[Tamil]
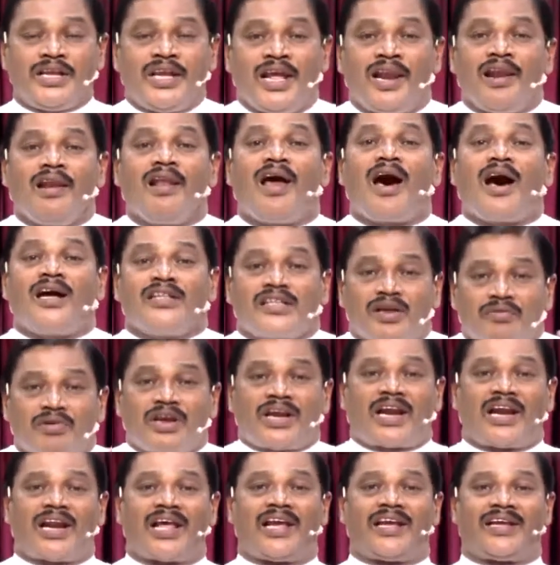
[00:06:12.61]

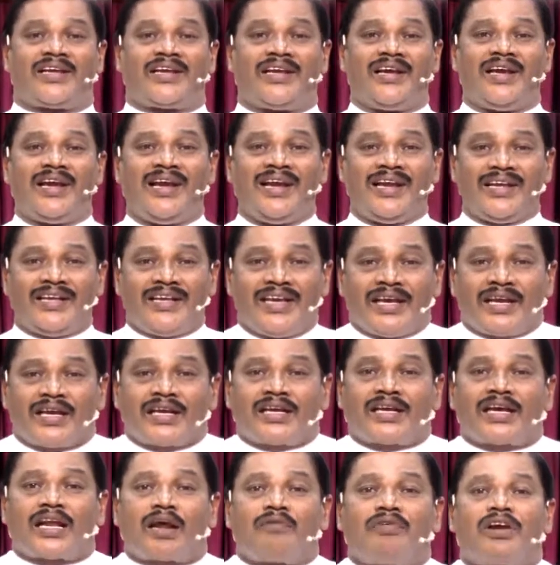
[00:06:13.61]
இல்லாதவைகளை
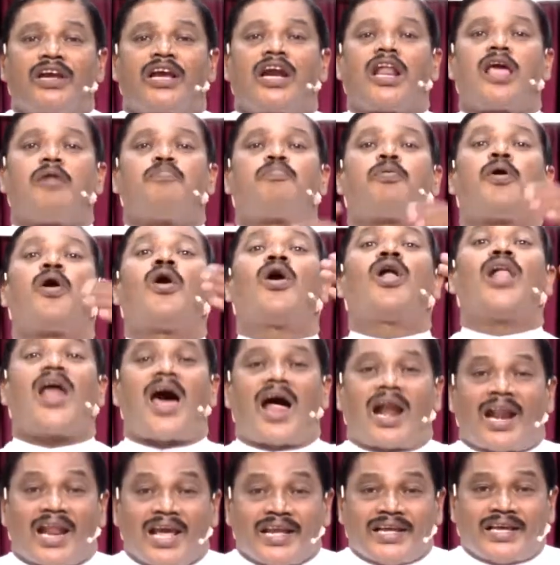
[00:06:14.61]
இருக்கிறவைகளை போல
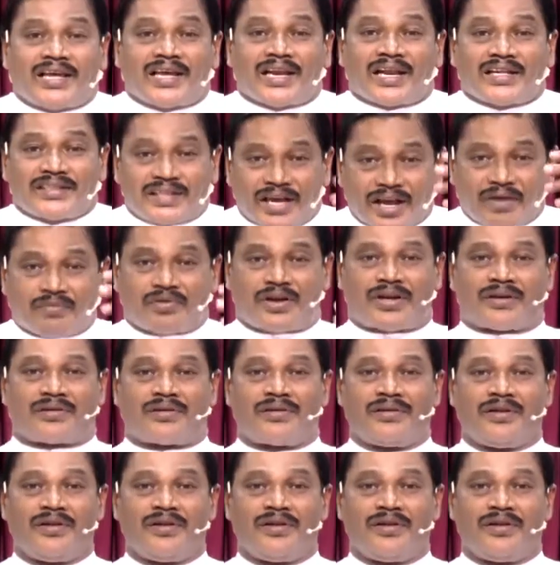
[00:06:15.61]
அழைக்கிற தேவன்